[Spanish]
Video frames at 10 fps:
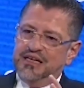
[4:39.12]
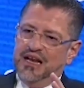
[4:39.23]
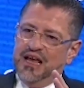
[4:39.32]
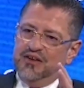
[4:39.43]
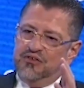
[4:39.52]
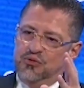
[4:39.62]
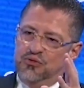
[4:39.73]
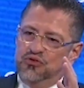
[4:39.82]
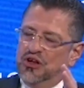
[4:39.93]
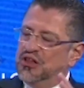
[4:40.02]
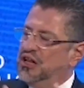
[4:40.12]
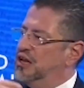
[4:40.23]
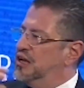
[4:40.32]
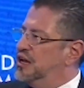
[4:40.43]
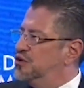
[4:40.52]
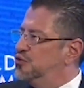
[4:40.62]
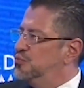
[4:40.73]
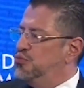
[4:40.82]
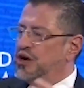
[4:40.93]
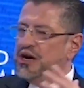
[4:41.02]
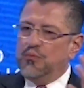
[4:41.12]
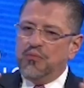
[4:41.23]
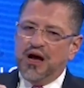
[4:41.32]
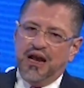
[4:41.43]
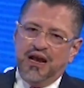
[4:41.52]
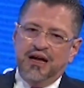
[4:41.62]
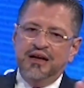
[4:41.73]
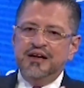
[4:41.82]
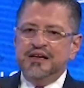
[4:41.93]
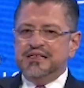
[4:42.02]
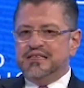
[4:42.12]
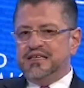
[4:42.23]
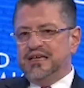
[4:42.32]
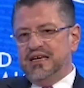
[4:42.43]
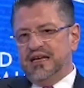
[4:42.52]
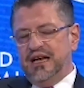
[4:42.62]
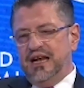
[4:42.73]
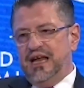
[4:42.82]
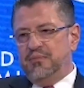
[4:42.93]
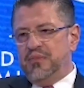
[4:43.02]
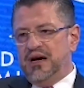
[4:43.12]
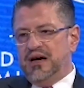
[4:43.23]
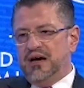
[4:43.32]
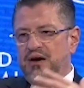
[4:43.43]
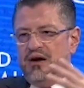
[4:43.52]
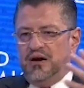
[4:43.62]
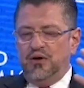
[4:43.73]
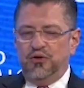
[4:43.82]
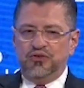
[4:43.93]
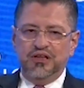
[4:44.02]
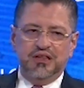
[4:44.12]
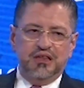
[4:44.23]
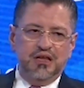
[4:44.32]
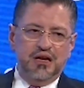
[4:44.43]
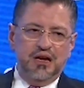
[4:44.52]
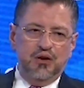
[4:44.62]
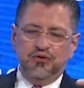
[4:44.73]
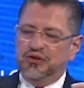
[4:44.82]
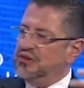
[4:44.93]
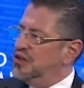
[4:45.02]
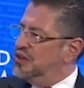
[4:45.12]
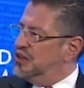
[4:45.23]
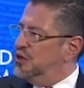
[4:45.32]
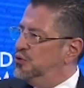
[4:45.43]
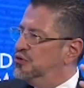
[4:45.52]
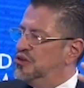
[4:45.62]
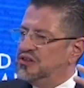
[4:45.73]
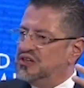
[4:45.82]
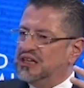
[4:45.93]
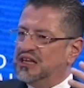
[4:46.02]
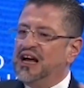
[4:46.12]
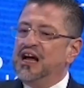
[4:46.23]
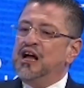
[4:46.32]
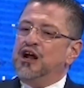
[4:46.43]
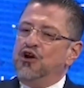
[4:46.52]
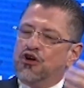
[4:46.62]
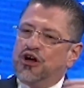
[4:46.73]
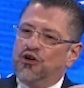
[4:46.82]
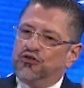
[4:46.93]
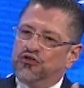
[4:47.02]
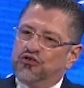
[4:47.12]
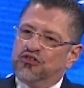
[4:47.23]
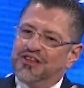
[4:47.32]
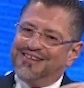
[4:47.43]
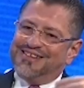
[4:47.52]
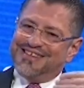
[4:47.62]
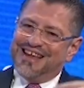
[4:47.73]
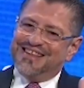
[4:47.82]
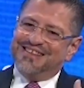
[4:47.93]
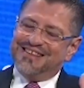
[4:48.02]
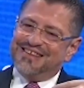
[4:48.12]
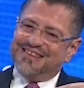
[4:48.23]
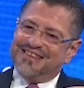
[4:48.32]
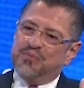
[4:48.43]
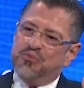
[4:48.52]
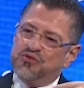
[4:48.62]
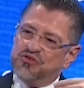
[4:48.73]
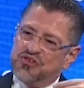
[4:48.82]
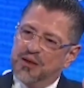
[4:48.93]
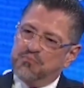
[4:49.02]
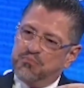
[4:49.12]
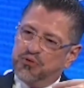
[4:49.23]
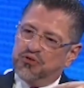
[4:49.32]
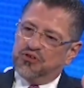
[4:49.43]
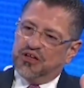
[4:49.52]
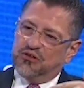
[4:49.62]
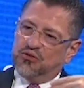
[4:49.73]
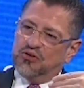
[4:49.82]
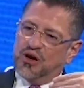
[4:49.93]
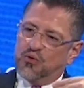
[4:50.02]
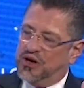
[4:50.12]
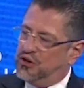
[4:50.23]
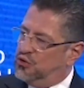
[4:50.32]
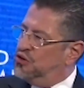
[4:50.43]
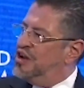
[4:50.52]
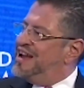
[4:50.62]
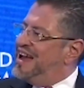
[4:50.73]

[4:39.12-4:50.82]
si la distribución del ingreso es buena o mala, si lima los, los incentivos, etc. Lo que los costarricenses estamos 100% de acuerdo